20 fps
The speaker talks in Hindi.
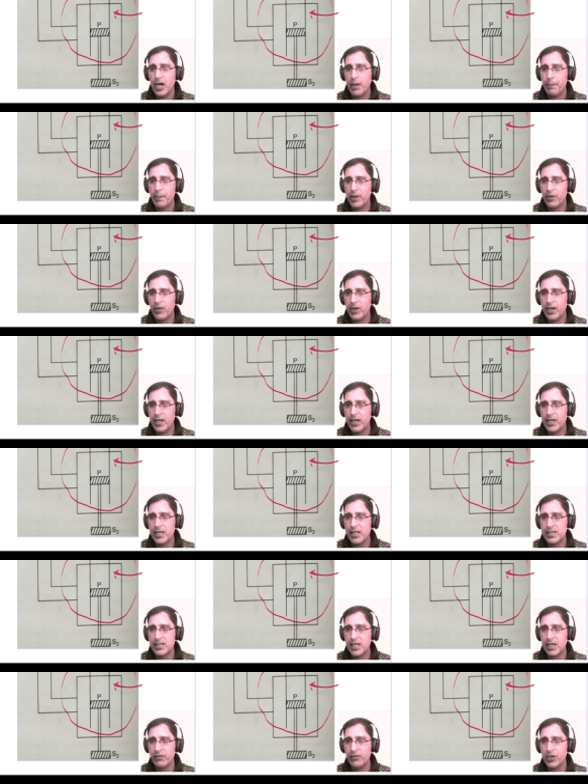अपर वाला
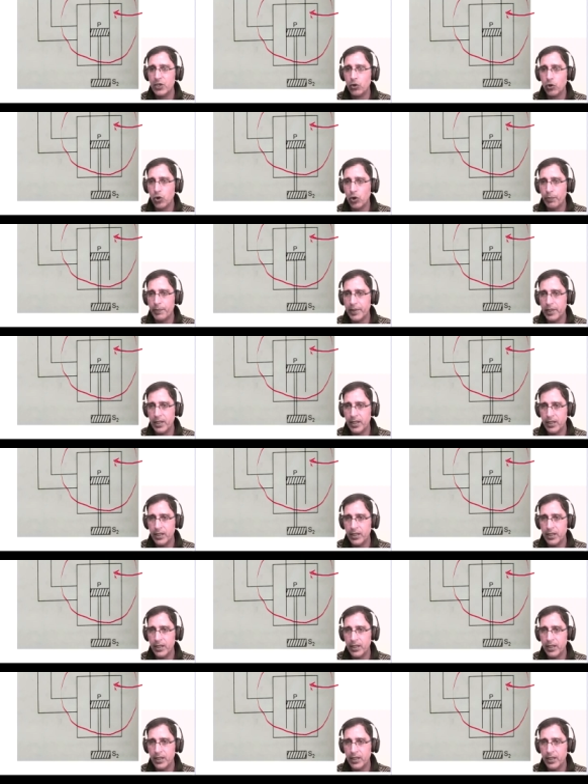हिस्सा भी ओपन